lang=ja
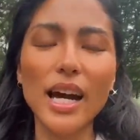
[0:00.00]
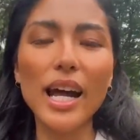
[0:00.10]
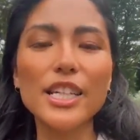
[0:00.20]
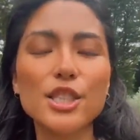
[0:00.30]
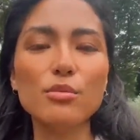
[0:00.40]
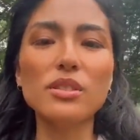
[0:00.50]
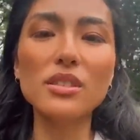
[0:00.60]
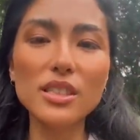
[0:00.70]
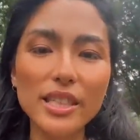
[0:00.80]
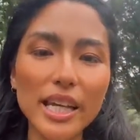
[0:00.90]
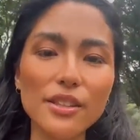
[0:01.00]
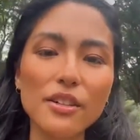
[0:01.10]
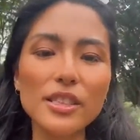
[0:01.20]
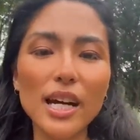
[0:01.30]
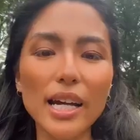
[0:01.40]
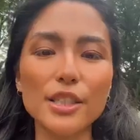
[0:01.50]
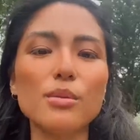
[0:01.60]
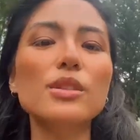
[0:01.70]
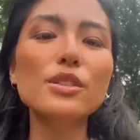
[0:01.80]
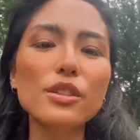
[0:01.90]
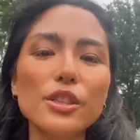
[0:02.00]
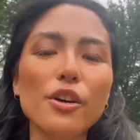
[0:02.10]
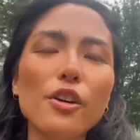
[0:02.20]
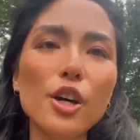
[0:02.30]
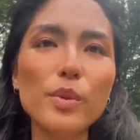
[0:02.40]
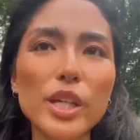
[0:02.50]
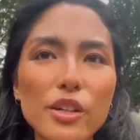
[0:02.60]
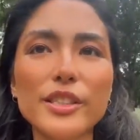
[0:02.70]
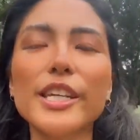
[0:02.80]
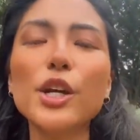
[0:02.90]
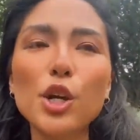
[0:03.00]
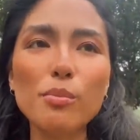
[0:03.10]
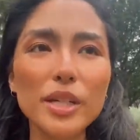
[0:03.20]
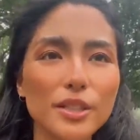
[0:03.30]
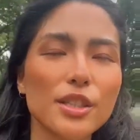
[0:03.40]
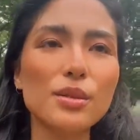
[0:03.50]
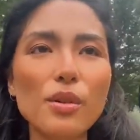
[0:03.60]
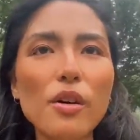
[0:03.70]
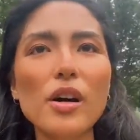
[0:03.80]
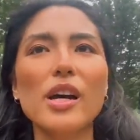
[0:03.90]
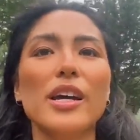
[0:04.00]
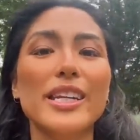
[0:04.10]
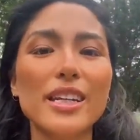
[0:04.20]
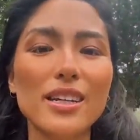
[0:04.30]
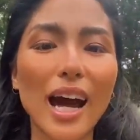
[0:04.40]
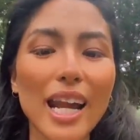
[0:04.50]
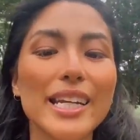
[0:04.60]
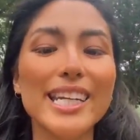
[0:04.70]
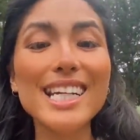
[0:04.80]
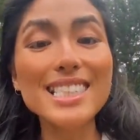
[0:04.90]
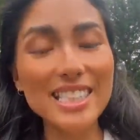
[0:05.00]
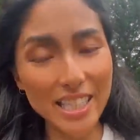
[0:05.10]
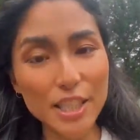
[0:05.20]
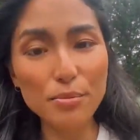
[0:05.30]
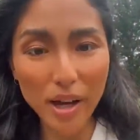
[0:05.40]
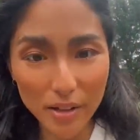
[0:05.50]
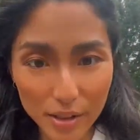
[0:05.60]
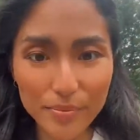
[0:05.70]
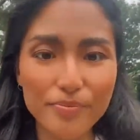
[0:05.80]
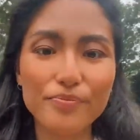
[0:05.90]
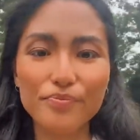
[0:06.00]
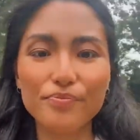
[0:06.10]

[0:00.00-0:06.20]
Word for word: だから自分の正当さが自分の喜び、your sacred mission をから離脱してしまう。